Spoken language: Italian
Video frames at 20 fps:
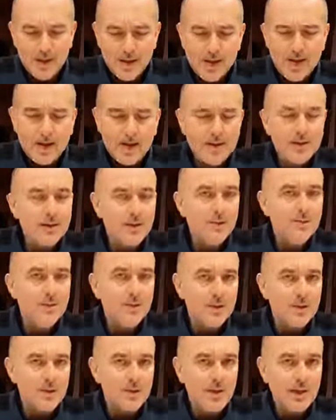Anche in tempi
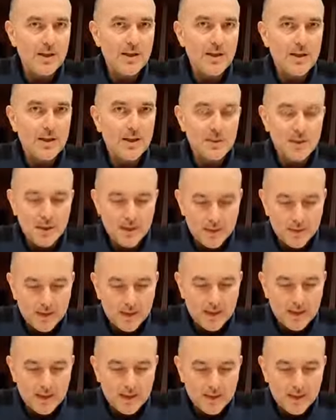recenti la
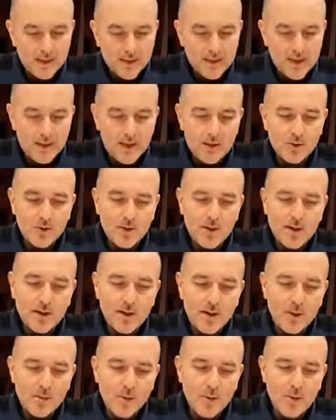Madonna ci ha detto che il
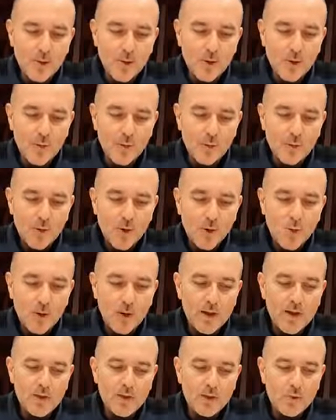demonio
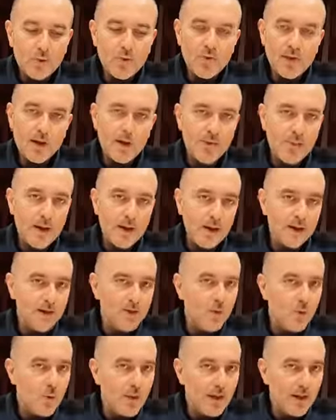vuole distruggere il pianeta
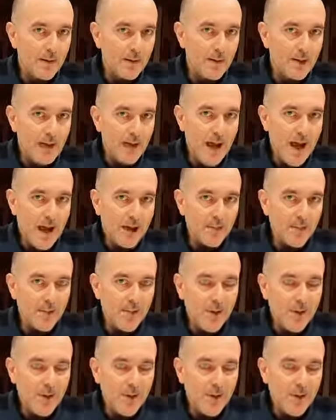su cui camminiamo,